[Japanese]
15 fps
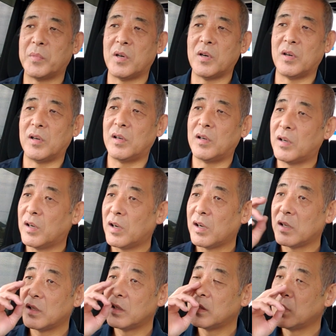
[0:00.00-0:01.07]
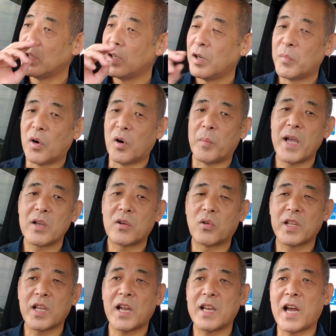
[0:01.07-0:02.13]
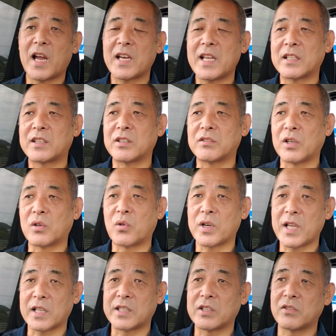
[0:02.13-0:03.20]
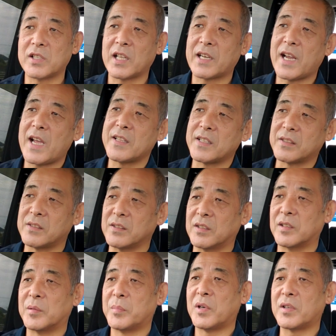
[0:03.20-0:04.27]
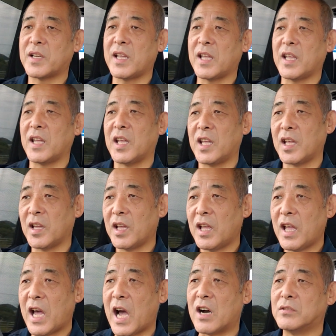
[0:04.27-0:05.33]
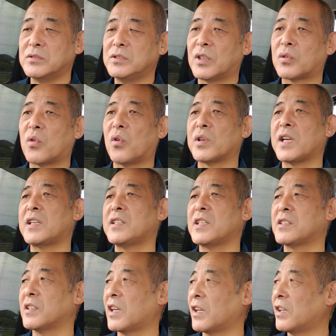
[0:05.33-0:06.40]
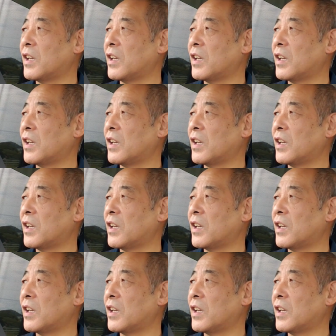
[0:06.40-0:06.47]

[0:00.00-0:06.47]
もう、もうお前これやれ、あれやってくれ、これやってくれじゃないんですよ。もうね、あうんの攻撃です。